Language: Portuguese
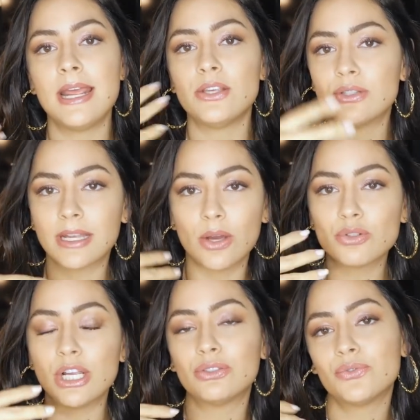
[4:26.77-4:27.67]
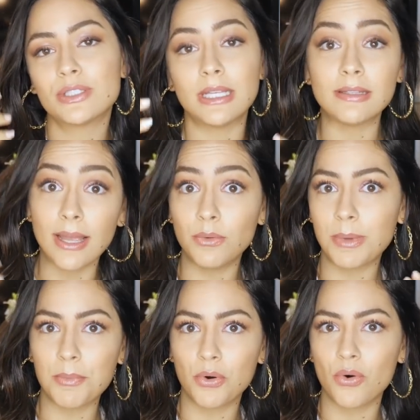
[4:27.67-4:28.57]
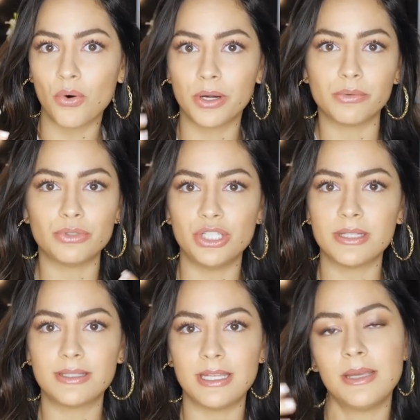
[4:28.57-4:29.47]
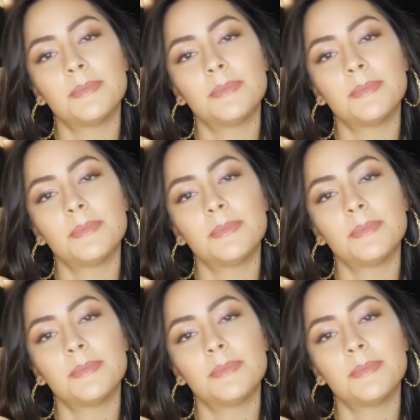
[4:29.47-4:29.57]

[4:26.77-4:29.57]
isso daqui é um jeito de você ter uma bocona um dia assim,